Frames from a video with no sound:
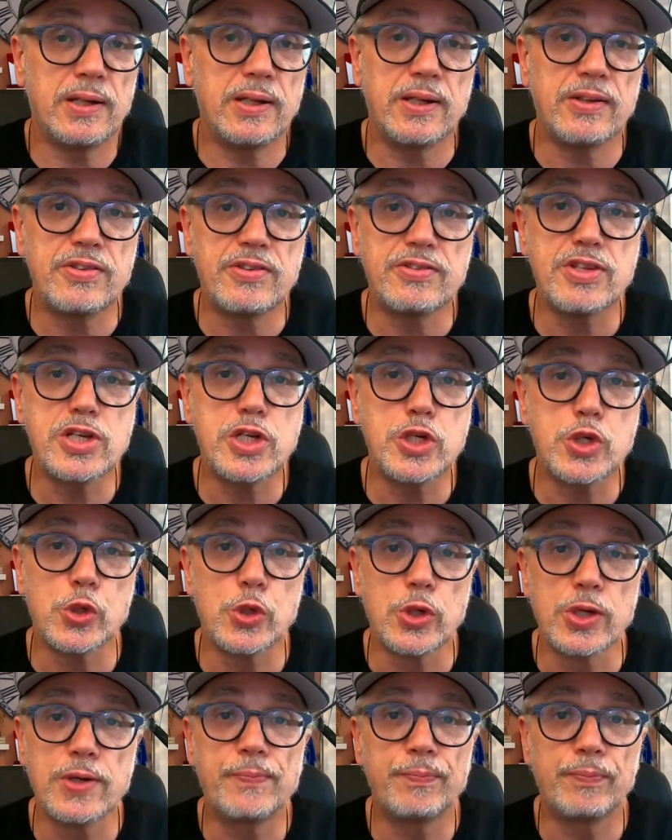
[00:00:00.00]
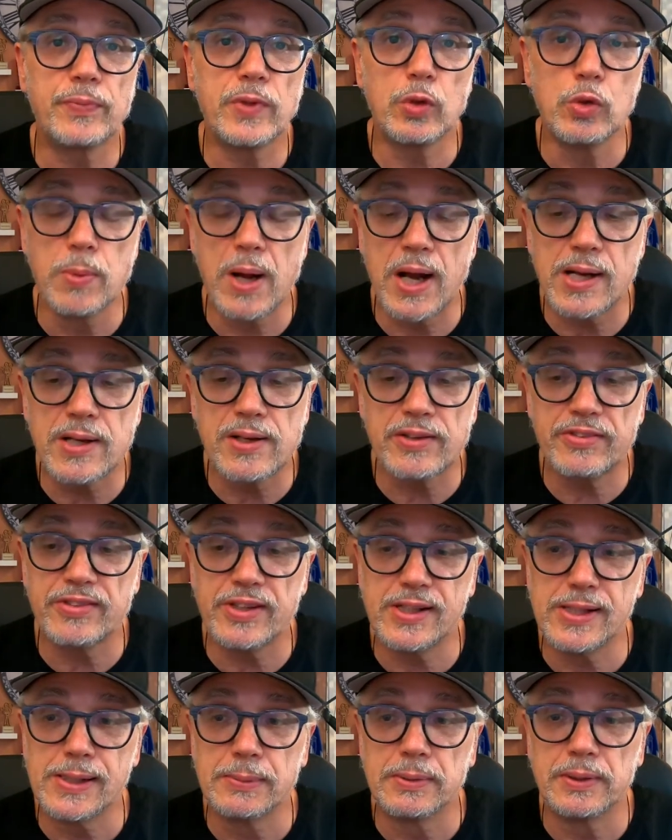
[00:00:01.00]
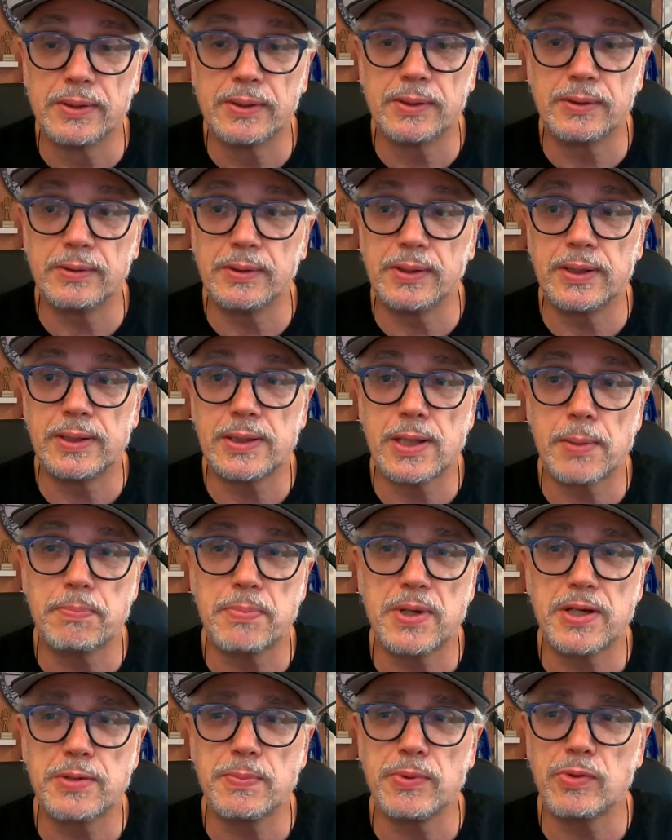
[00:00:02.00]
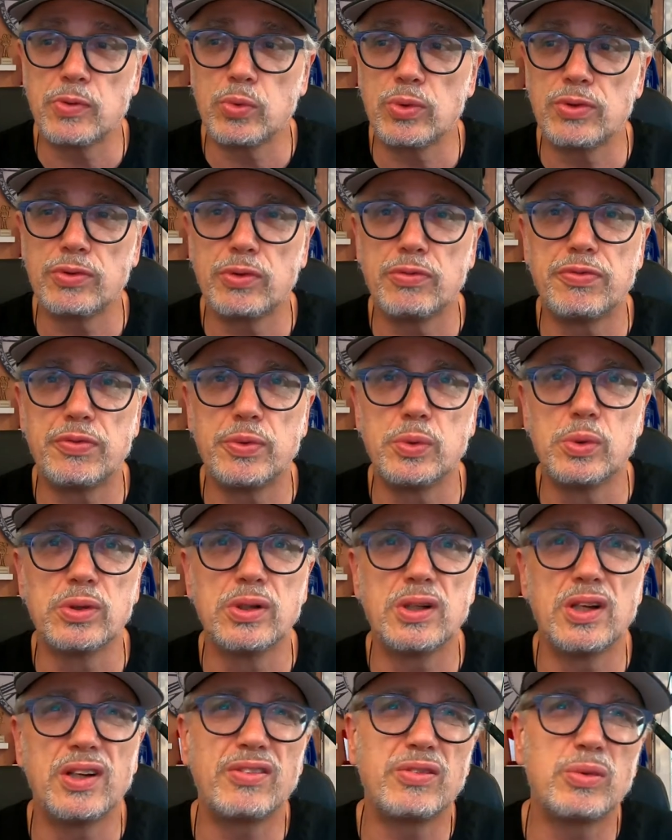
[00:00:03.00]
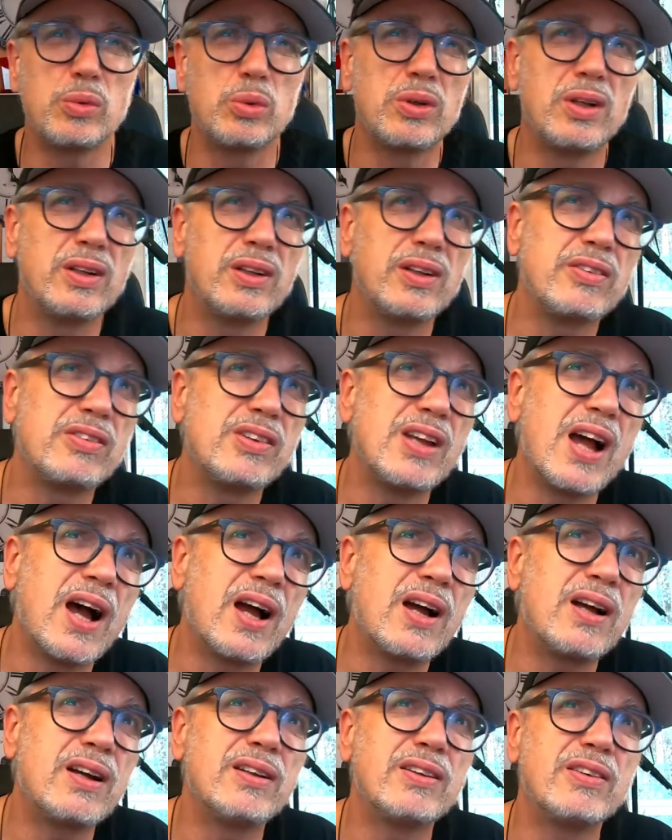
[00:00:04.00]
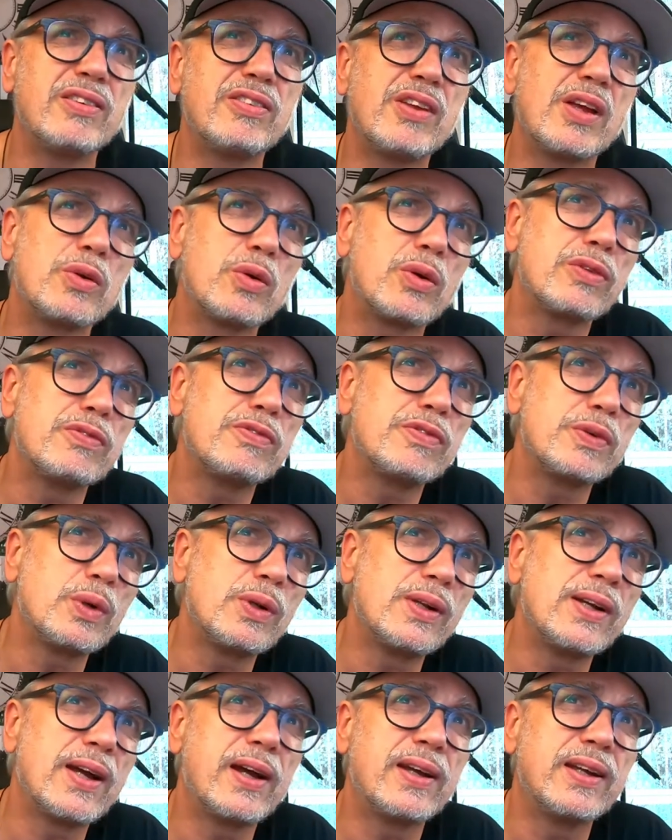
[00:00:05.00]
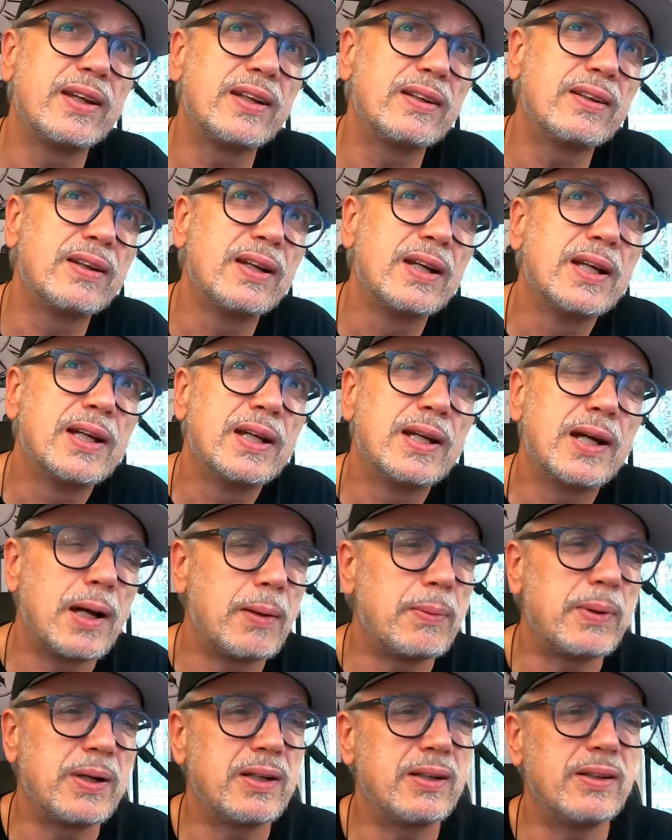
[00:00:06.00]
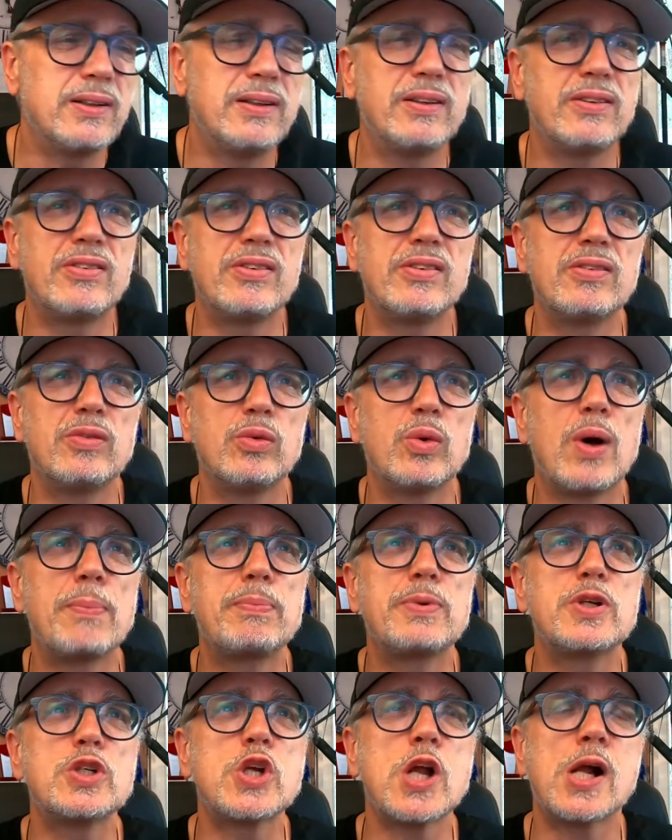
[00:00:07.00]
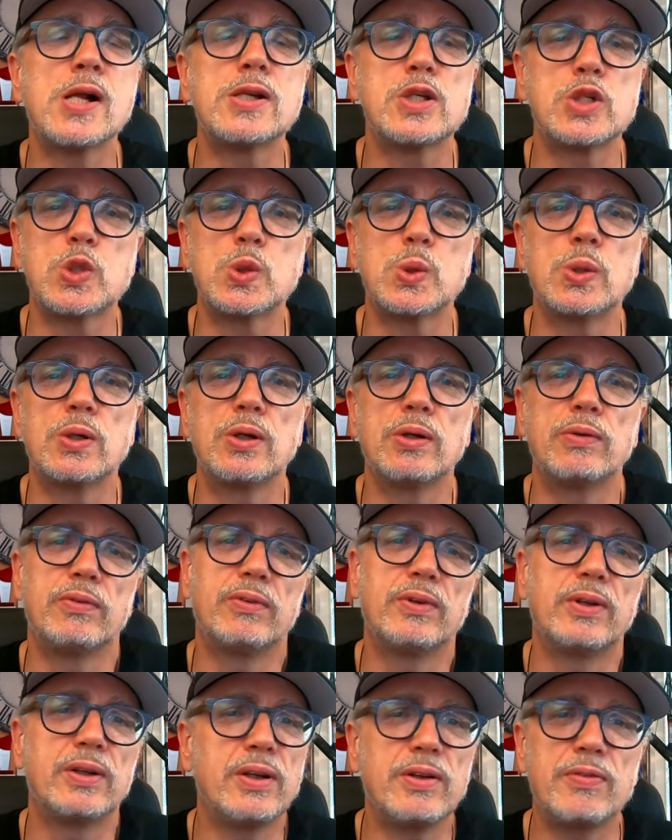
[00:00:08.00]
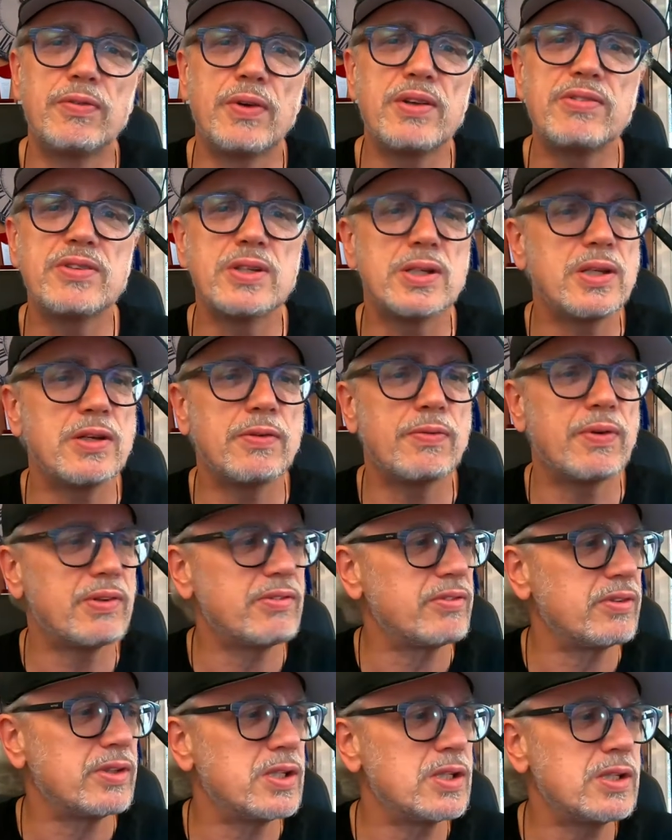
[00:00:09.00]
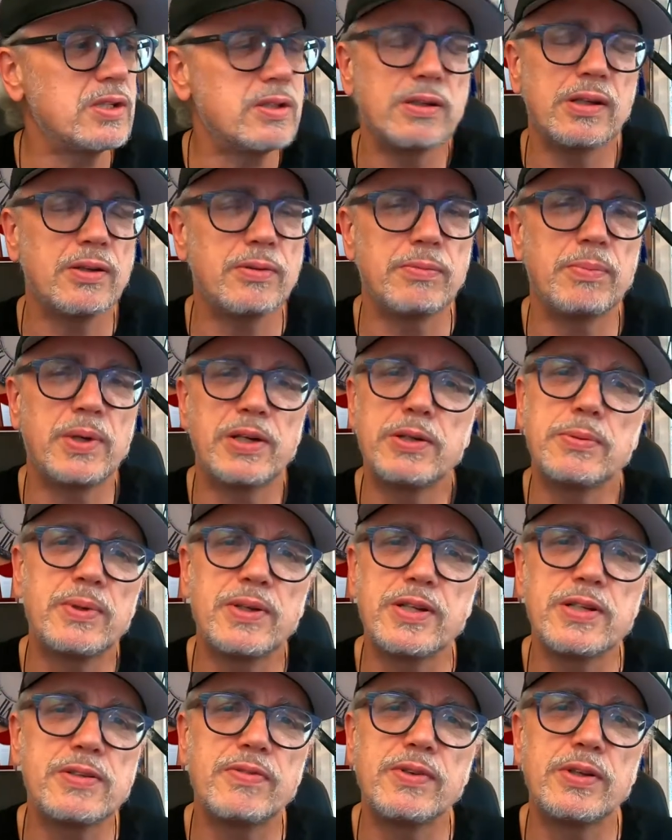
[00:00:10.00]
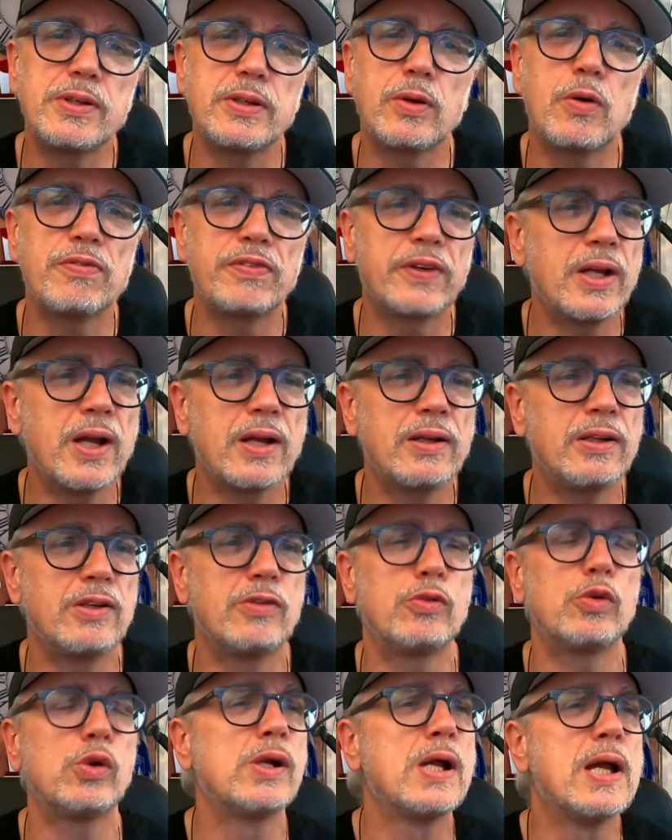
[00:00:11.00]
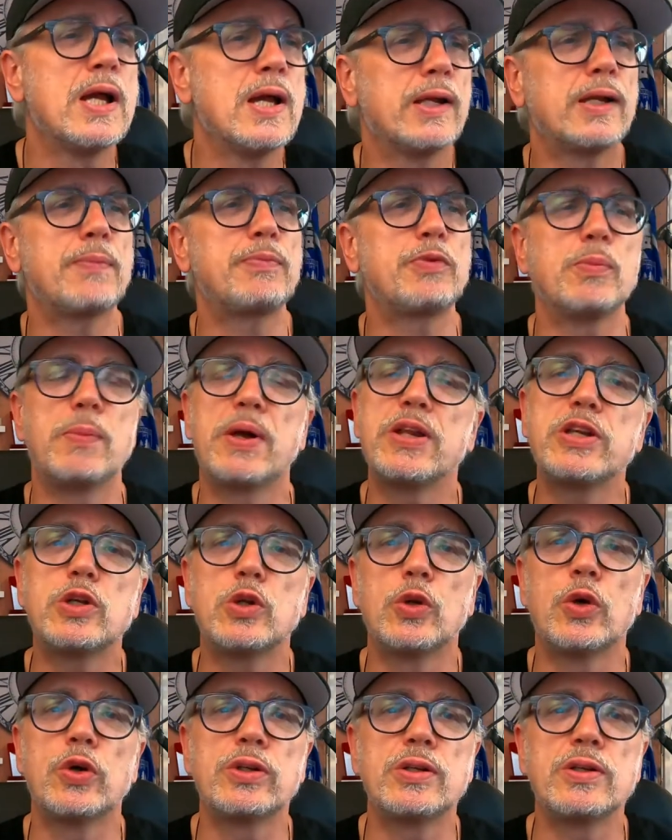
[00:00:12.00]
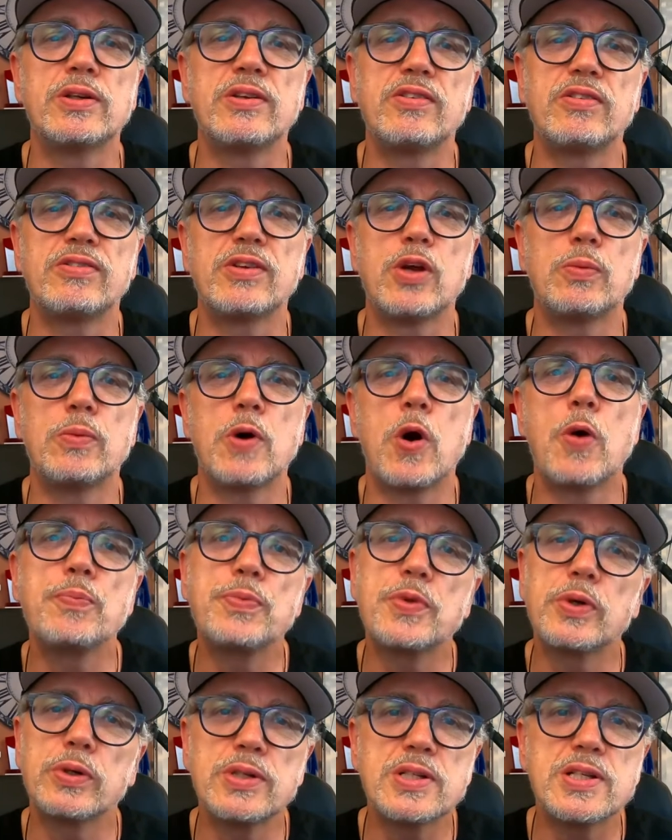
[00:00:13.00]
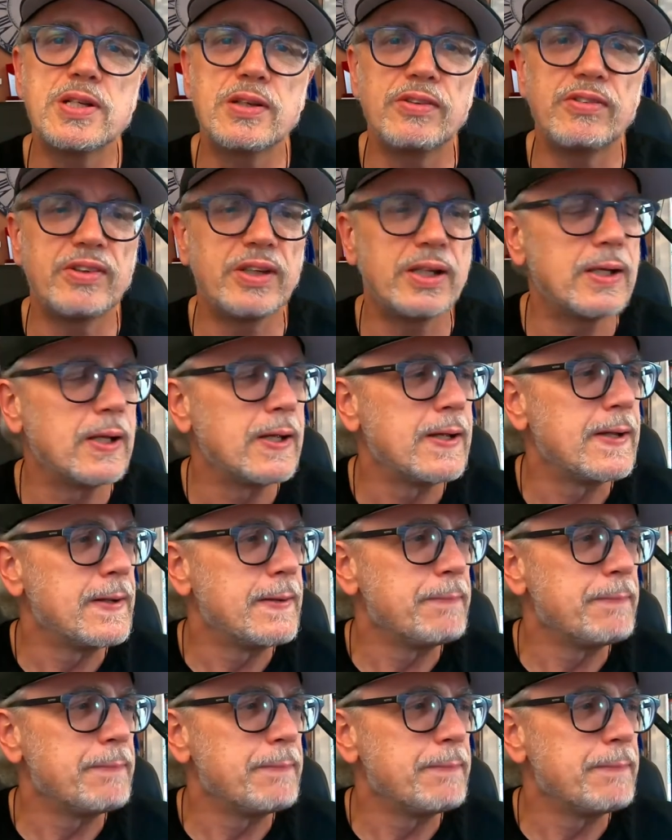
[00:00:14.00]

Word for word: Es ist nicht schön, überall dasselbe. Ich habe manchmal so das Gefühl, dass so das Jahr ist ja noch ein Vierteljahr hin, aber das ist so abgeschaltet schon. Ich weiß, ich weiß nicht, manchmal nicht, wie ich darauf reagieren soll. Ich habe so manche Leute dieses Jahr überhaupt noch nicht gesehen.